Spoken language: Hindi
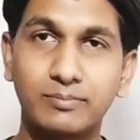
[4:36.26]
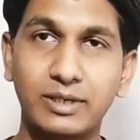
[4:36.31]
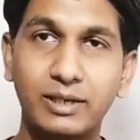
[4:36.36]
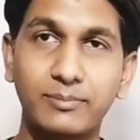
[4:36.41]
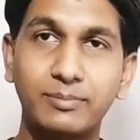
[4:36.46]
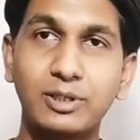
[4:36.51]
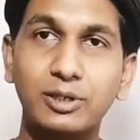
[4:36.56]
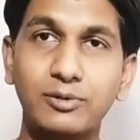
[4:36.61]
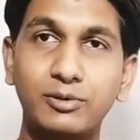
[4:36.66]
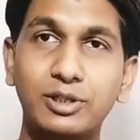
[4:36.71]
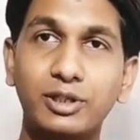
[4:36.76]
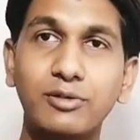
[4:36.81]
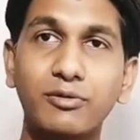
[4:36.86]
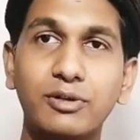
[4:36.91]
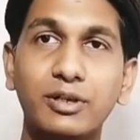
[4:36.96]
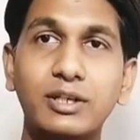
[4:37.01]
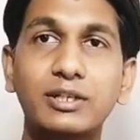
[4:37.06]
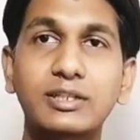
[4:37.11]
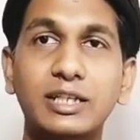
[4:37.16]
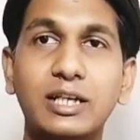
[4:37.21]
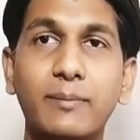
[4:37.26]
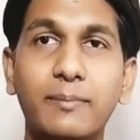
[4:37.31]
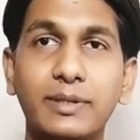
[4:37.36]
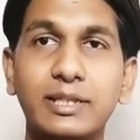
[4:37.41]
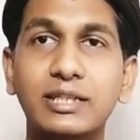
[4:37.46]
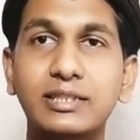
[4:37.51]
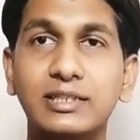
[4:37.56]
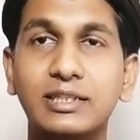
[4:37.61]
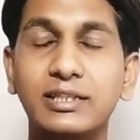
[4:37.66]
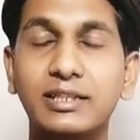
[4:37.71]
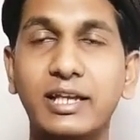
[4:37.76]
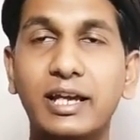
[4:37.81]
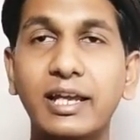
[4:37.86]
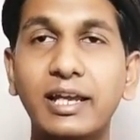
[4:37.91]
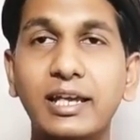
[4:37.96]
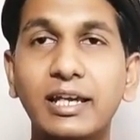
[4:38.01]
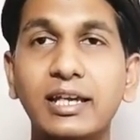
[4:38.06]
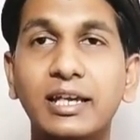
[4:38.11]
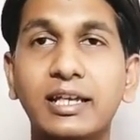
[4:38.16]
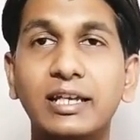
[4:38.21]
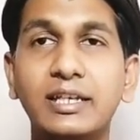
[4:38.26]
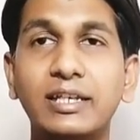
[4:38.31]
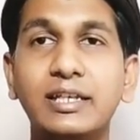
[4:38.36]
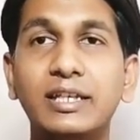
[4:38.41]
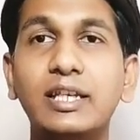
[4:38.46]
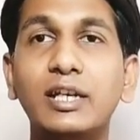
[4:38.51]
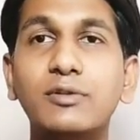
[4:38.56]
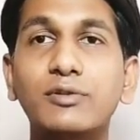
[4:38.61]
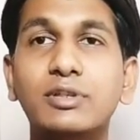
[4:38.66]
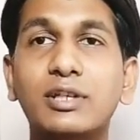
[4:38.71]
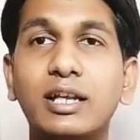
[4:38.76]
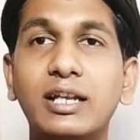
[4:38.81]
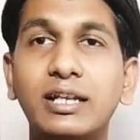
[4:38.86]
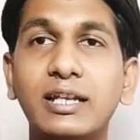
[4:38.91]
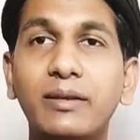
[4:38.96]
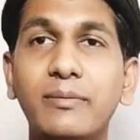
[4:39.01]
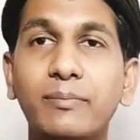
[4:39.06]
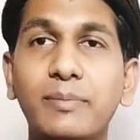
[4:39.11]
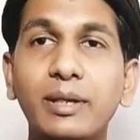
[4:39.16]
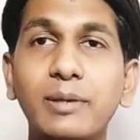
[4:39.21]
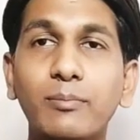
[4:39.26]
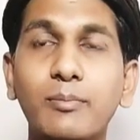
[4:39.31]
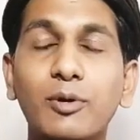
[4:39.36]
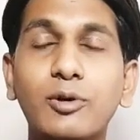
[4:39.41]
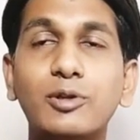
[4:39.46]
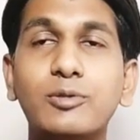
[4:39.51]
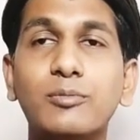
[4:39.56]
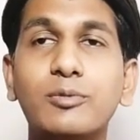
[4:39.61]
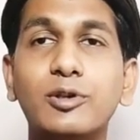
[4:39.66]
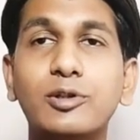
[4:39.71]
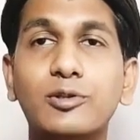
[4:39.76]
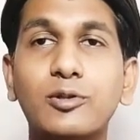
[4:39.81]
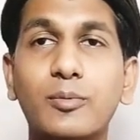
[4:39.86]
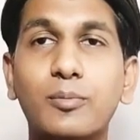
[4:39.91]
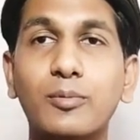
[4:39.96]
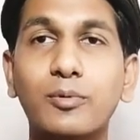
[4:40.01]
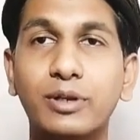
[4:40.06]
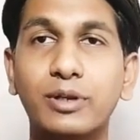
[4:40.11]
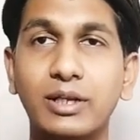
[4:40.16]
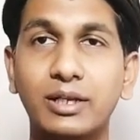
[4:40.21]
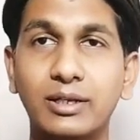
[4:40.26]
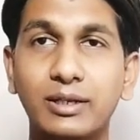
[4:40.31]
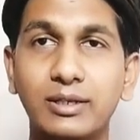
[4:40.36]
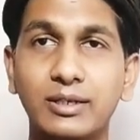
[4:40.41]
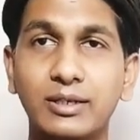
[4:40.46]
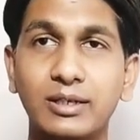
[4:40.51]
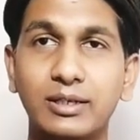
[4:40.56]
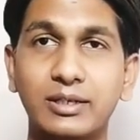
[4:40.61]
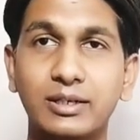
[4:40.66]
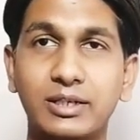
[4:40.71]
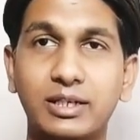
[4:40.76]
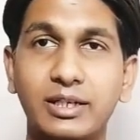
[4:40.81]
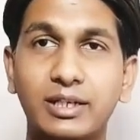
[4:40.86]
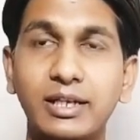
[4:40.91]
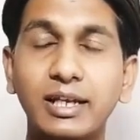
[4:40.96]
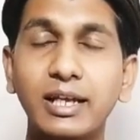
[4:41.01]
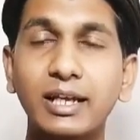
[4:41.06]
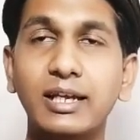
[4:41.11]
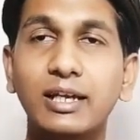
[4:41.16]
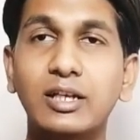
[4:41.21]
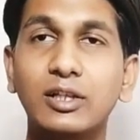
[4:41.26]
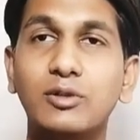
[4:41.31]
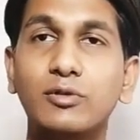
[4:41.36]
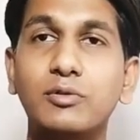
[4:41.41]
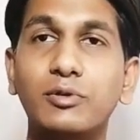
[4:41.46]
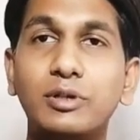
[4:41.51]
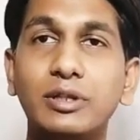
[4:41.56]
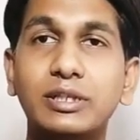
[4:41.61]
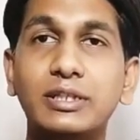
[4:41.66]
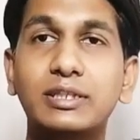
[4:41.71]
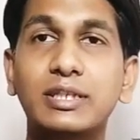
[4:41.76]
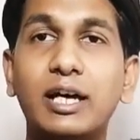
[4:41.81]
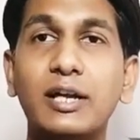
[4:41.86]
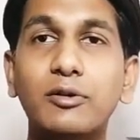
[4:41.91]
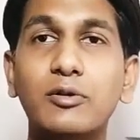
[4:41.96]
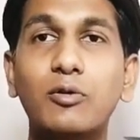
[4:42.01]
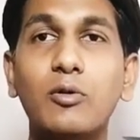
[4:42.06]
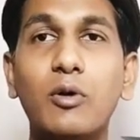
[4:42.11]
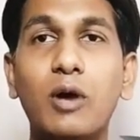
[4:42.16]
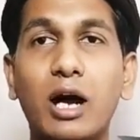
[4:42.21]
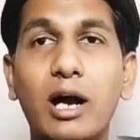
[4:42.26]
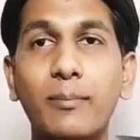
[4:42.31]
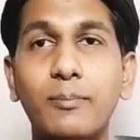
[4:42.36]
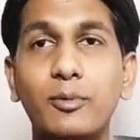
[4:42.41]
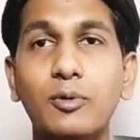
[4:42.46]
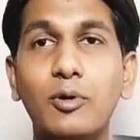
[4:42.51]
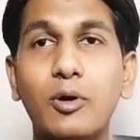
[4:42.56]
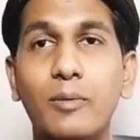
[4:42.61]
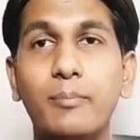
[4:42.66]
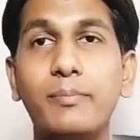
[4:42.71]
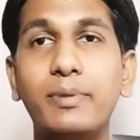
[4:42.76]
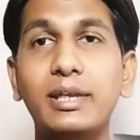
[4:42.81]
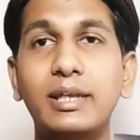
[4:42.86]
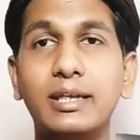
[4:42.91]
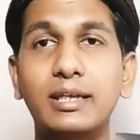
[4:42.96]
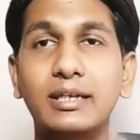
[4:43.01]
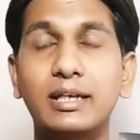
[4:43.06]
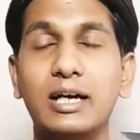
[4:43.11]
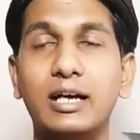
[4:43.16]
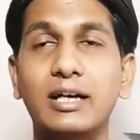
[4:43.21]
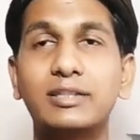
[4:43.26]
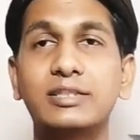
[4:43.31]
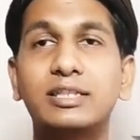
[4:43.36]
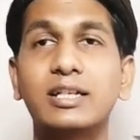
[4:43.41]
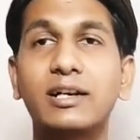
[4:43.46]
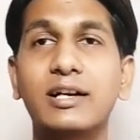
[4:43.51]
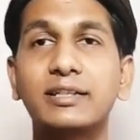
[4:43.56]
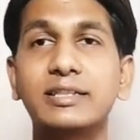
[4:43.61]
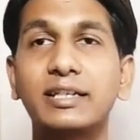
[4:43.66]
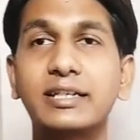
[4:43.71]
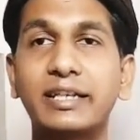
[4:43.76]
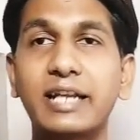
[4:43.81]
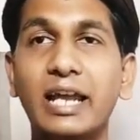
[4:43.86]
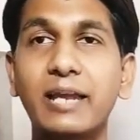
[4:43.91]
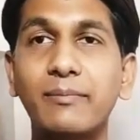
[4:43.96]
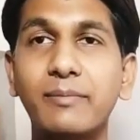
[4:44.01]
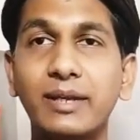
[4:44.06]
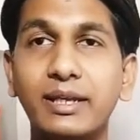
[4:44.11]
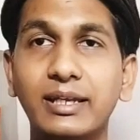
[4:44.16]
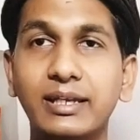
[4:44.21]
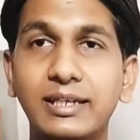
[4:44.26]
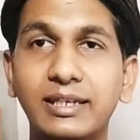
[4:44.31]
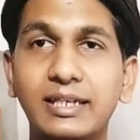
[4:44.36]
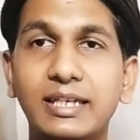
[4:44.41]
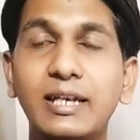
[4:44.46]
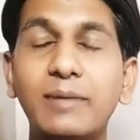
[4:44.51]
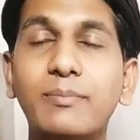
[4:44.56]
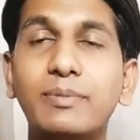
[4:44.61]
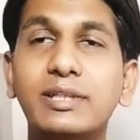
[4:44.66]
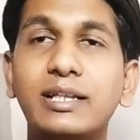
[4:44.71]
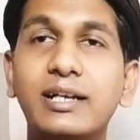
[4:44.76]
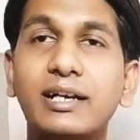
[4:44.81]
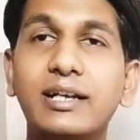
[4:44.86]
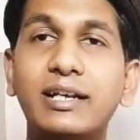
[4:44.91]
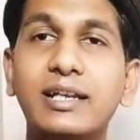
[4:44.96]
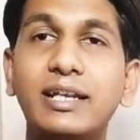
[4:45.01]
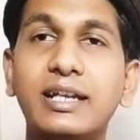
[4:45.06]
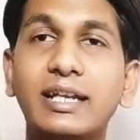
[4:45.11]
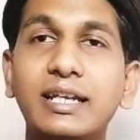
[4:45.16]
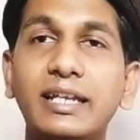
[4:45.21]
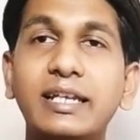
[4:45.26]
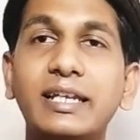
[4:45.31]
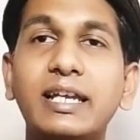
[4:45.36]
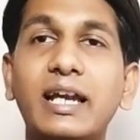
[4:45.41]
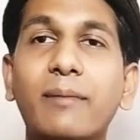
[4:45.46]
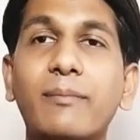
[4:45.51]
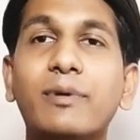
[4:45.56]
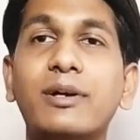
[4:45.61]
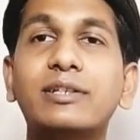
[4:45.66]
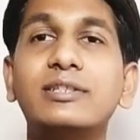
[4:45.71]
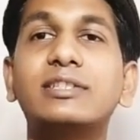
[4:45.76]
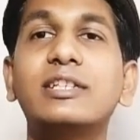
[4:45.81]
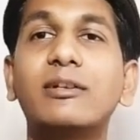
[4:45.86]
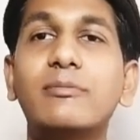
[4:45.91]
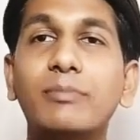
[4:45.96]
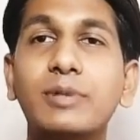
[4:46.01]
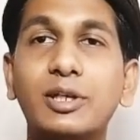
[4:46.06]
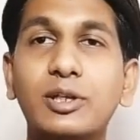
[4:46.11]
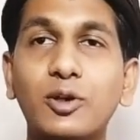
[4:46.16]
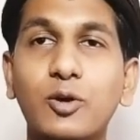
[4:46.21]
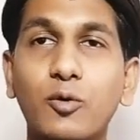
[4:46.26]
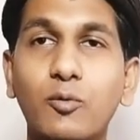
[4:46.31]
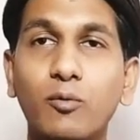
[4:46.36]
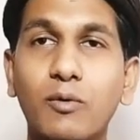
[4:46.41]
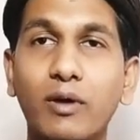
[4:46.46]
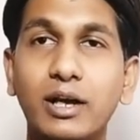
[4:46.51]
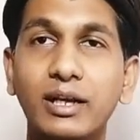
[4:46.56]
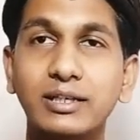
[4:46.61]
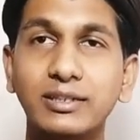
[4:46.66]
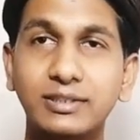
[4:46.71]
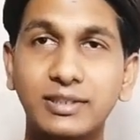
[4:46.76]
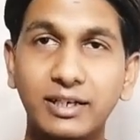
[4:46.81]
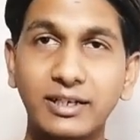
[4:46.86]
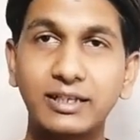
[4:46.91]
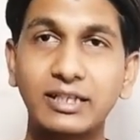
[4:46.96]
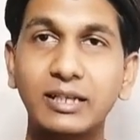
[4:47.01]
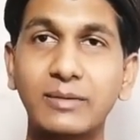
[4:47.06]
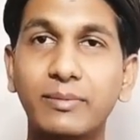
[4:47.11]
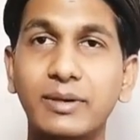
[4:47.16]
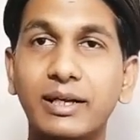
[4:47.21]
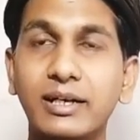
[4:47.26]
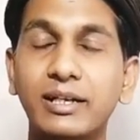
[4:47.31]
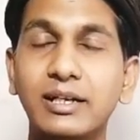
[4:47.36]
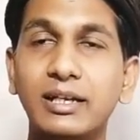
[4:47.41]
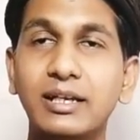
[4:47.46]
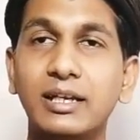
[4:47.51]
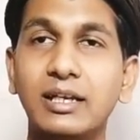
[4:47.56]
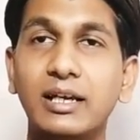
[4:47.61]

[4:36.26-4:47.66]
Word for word: प्राप्ति होती है और लक्ष्य का पता चलता है ये उसके लिए भी बहुत महत्वपूर्ण है ठीक है तो इंसान को आपको अभी अच्छा खासा टाइम है ये पता करने के लिए कि आपका जन्म क्यों हुआ इस धरती पर